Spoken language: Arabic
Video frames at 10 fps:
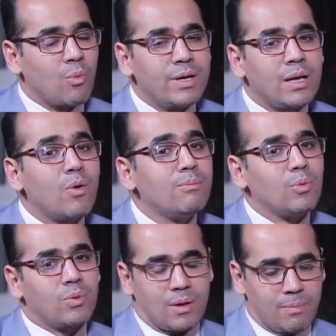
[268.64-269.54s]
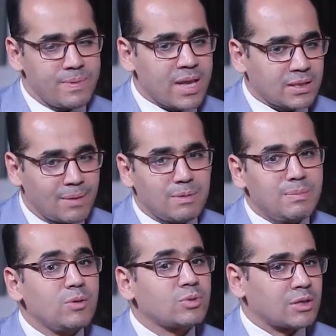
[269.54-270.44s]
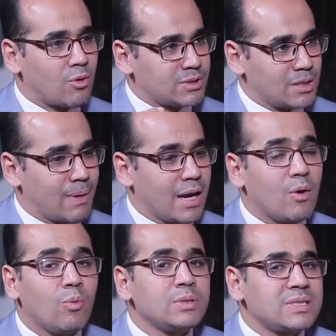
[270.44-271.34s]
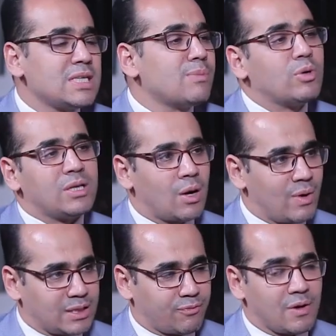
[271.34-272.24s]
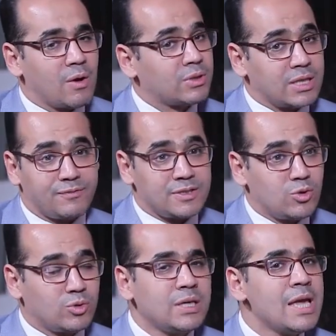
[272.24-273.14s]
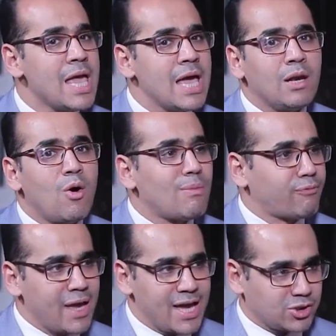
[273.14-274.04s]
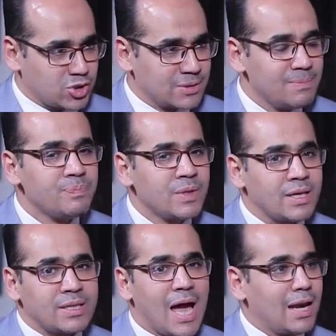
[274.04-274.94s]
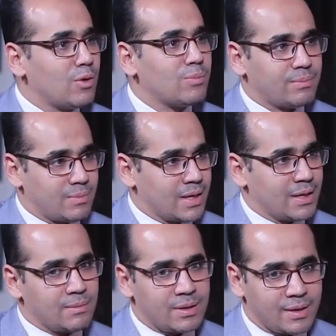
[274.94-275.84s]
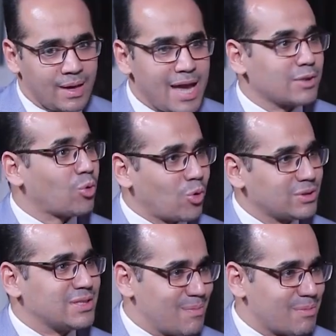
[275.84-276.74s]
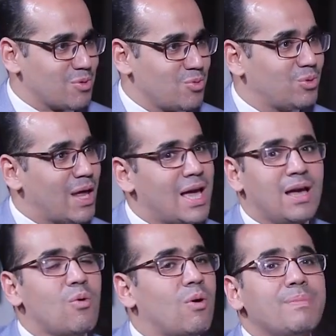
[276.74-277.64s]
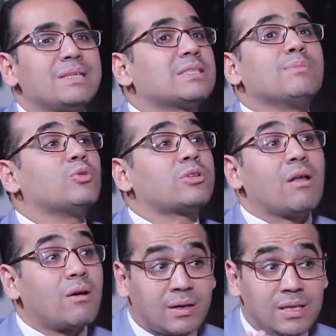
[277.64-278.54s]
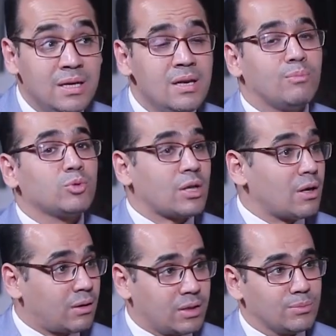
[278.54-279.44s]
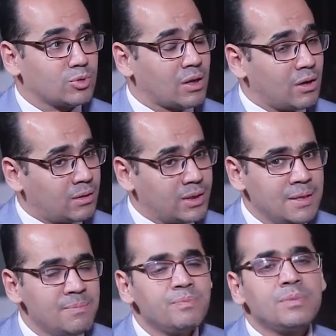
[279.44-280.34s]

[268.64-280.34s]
وان الام بتهتم بيه وتتواصل معاه وتسيبه للهواتف او التلفزيون اللي هو ما فيهاش تعلم آه، آه، هات وخد زي ما بيقولوا لا أه. هو بس المتلقي متلقي متلقي